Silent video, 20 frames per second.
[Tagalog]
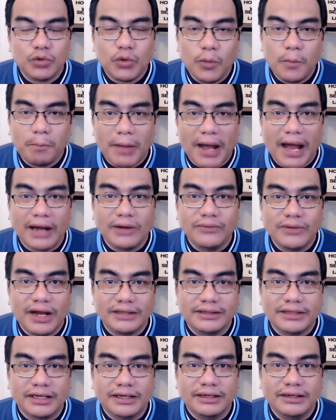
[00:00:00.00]
Kung paano
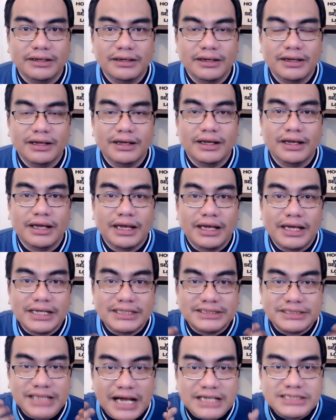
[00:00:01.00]
natin
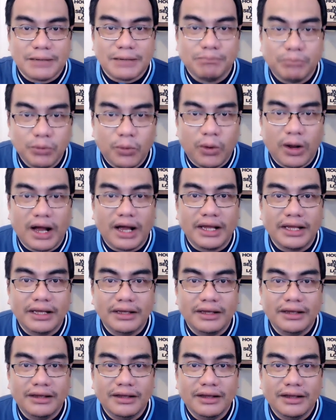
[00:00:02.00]

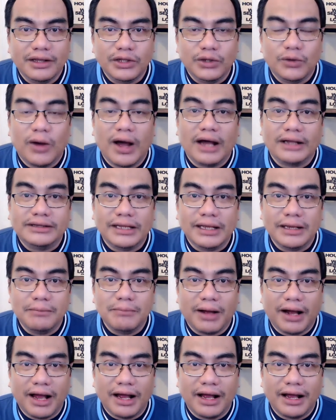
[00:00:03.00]
isinasabuhay yung ating
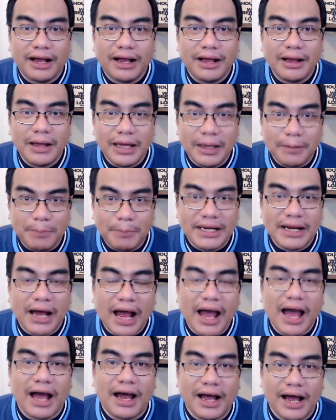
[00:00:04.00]
mga
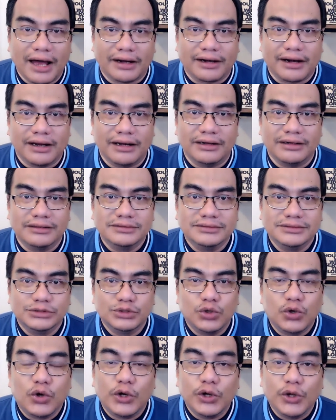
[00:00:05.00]
ipinangangaral
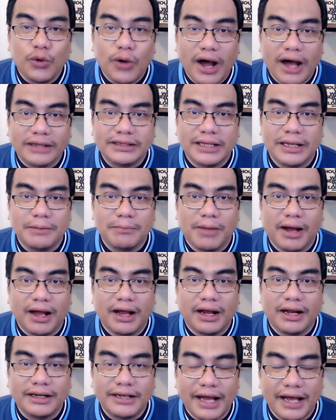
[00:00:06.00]
o yung ating
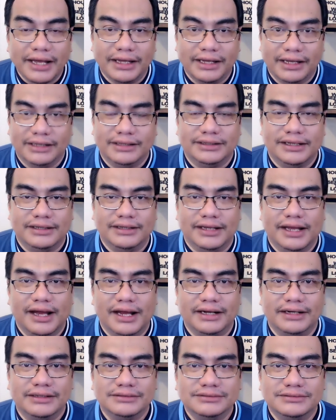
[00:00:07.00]
mga
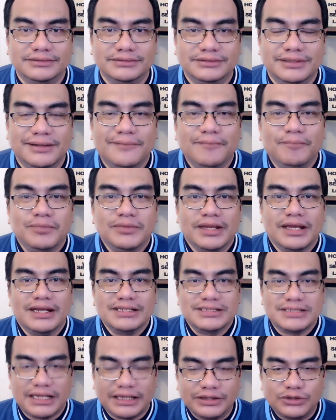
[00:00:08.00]
naiintindihan.
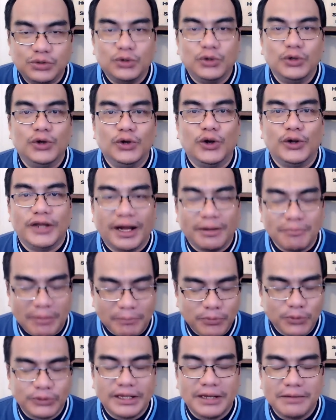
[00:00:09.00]
Sa dulo ng
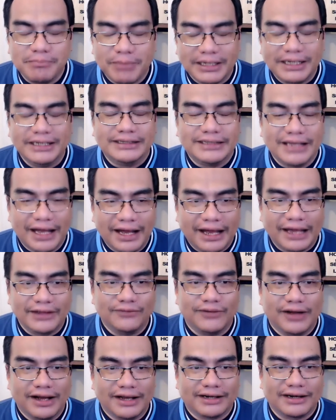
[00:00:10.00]
mabuting balita
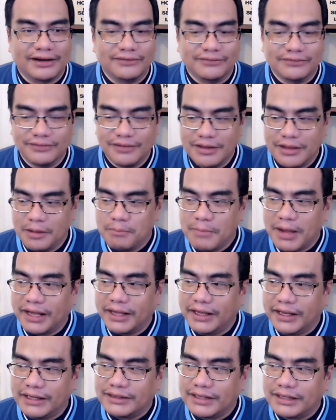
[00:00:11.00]
ngayong araw,
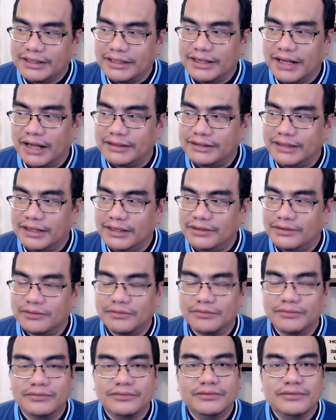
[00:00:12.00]
makikita din natin
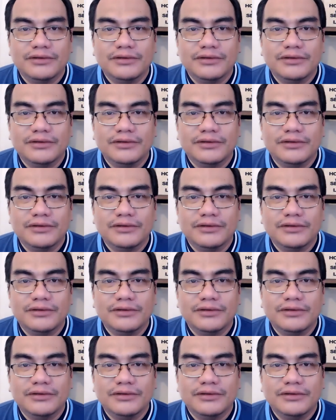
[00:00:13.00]
yung